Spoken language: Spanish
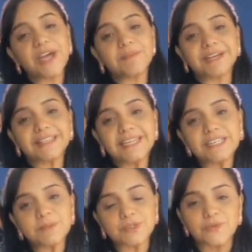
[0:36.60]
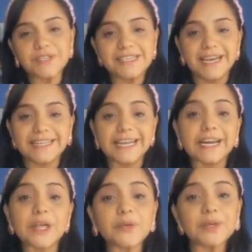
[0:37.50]
Sujei Martínez, voz oficial de
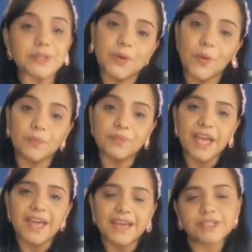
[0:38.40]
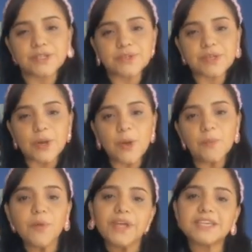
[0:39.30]
Radio Descom. Este es un saludo
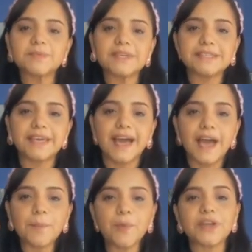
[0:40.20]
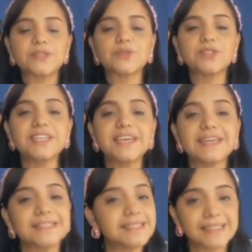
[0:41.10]
muy especial por estos
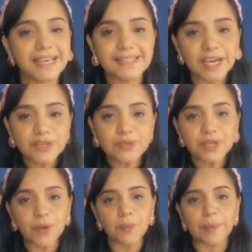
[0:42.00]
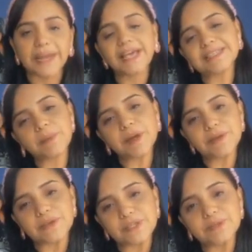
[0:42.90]
16 años que cumple esta
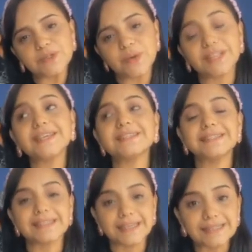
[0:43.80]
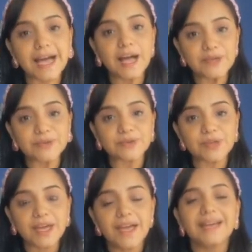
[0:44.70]
maravillosa emisora, 16
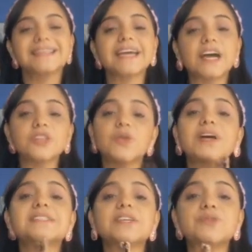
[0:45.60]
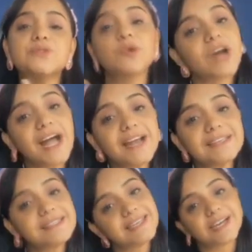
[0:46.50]
años, llegando hasta sus
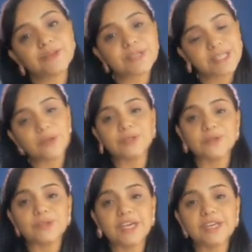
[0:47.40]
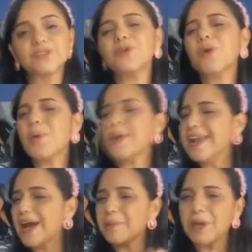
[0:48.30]
hogares y llegando hasta donde ustedes
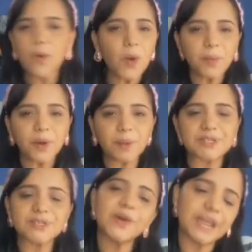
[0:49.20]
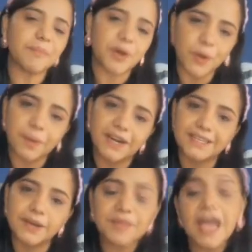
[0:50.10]
con la mejor programación y la mejor
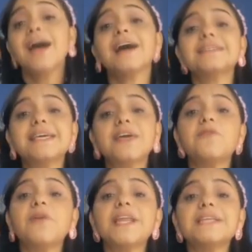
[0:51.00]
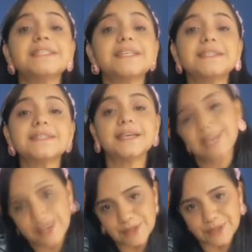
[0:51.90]
parrilla. Así que felices
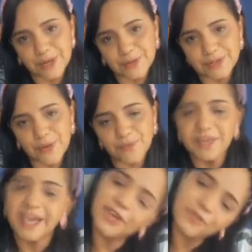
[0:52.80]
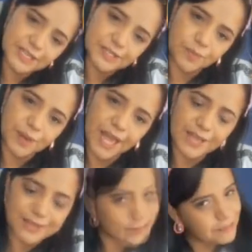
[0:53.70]
16 años Radio Descom y feliz
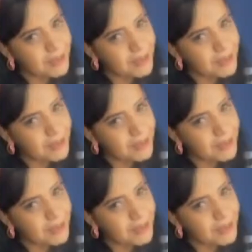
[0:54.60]
cumpleaños.